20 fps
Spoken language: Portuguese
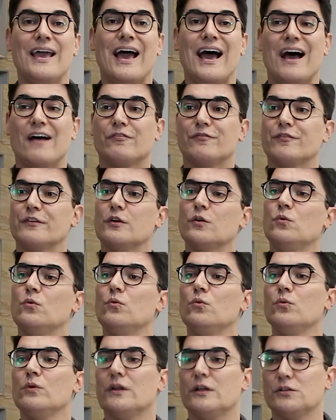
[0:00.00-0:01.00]
a
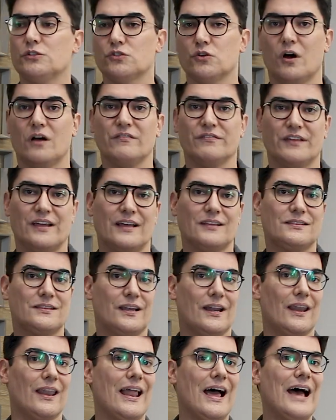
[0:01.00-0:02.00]
figura jovem
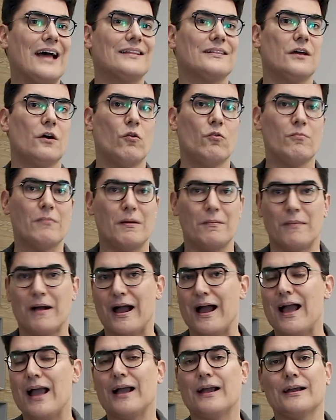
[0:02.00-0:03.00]
atrelada a uma
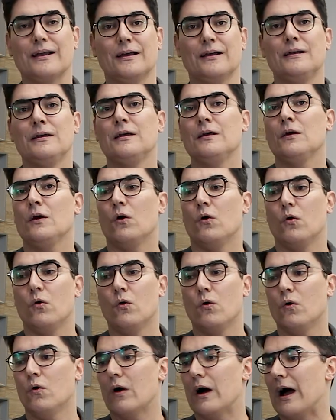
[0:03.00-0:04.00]
marca
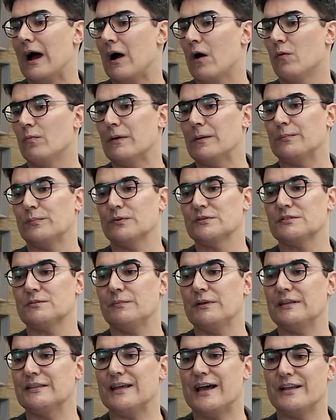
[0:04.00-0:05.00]
ou a uma
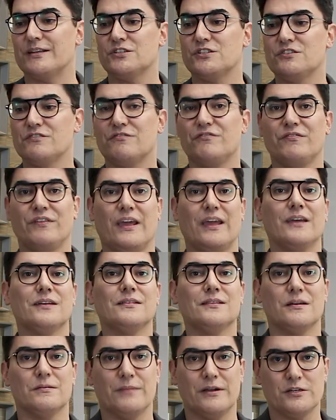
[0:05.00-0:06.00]
possibilidade de
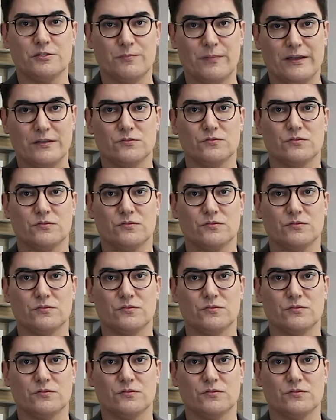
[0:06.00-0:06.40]
venda mais bem